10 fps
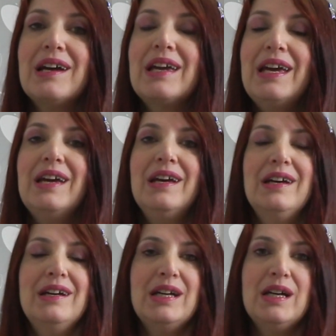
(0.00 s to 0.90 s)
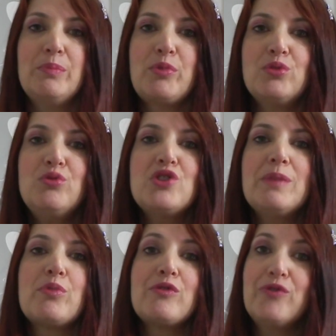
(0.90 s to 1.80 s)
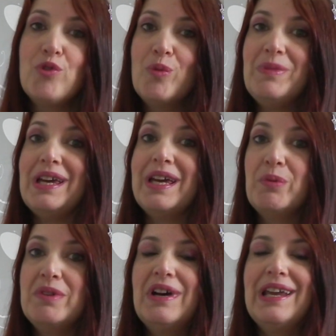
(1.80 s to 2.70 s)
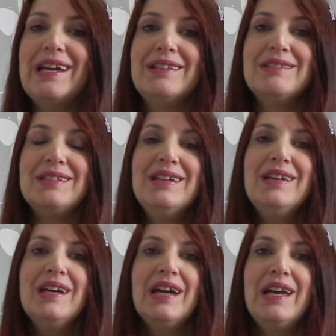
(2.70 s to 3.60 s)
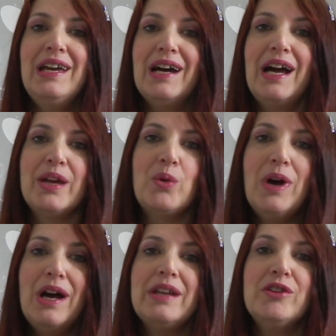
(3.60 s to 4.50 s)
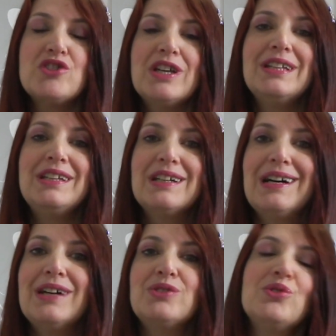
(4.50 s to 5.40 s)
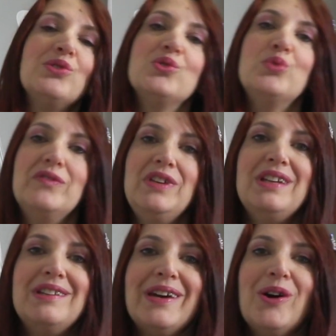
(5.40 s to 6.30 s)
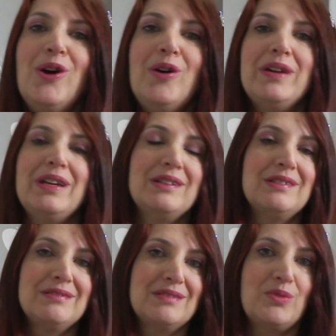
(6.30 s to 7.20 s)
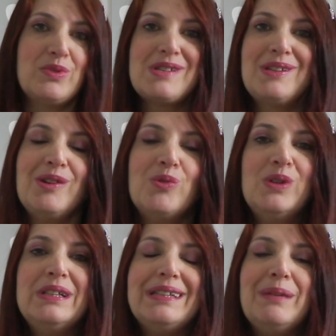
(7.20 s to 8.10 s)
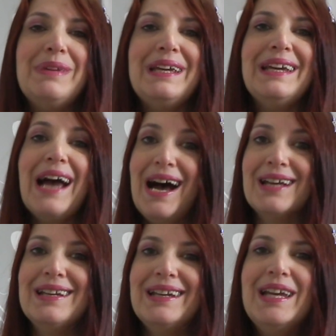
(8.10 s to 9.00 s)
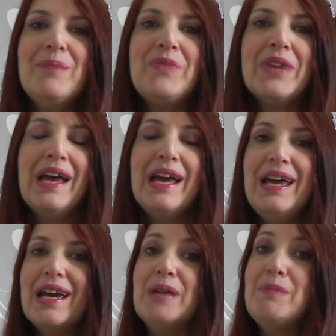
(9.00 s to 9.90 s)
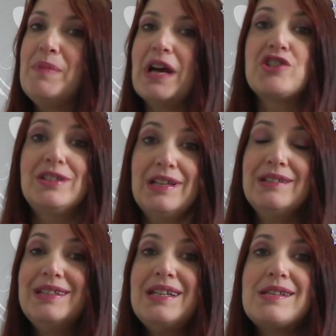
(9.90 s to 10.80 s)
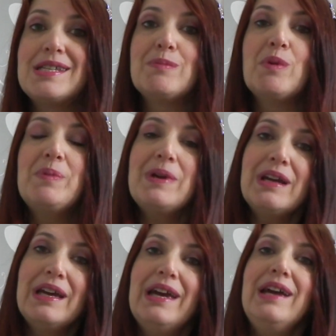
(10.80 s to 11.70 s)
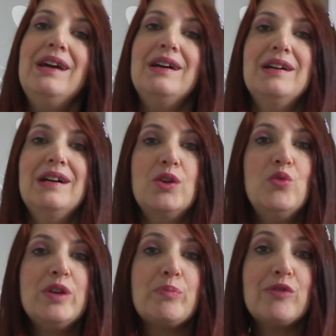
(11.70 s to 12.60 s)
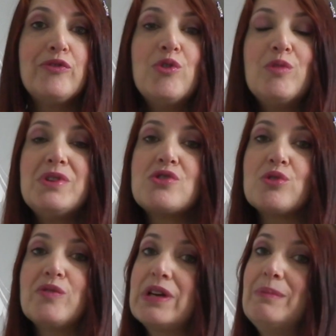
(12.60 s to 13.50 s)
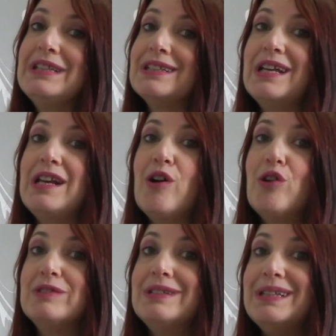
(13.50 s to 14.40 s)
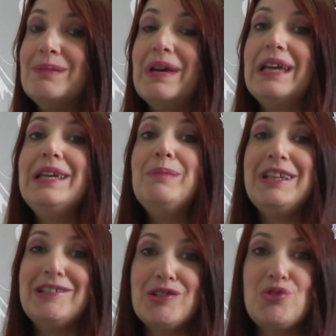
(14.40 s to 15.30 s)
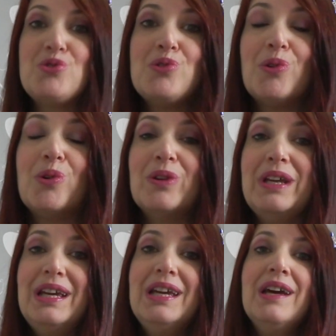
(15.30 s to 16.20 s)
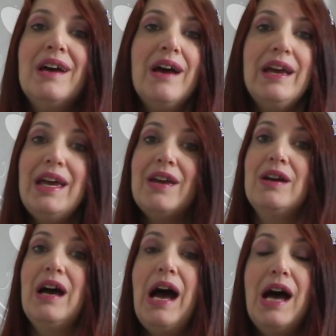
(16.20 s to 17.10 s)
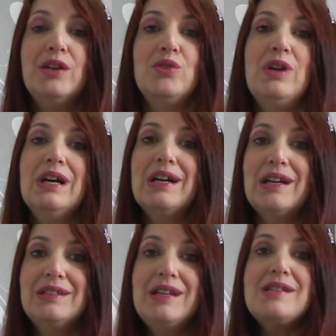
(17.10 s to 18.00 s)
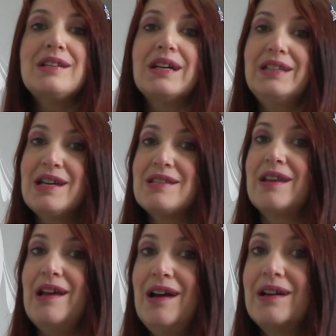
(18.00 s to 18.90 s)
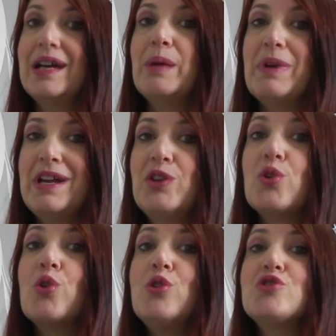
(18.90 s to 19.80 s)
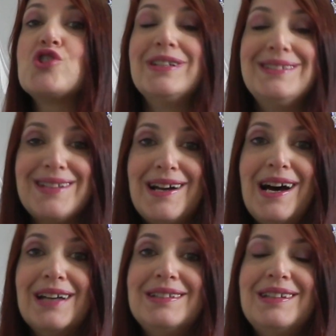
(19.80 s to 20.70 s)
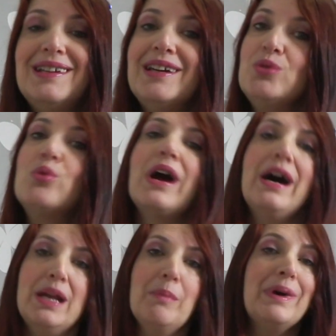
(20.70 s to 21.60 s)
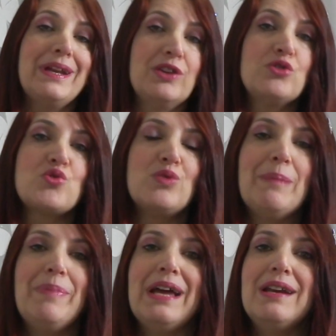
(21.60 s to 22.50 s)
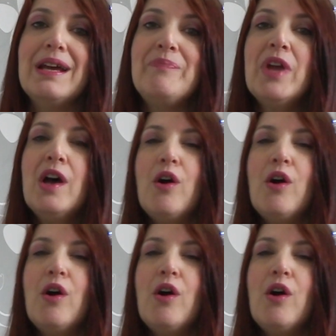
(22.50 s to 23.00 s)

che eh, produce profumi equivalenti e ai quali ho già dedicato due video in questi ultimi anni e che mi piace tantissimo perché eh, alcuni profumi sono veramente delle ottime imitazioni e hanno la caratteristica di essere anche parecchio concentrati e durare parecchio sulla pelle.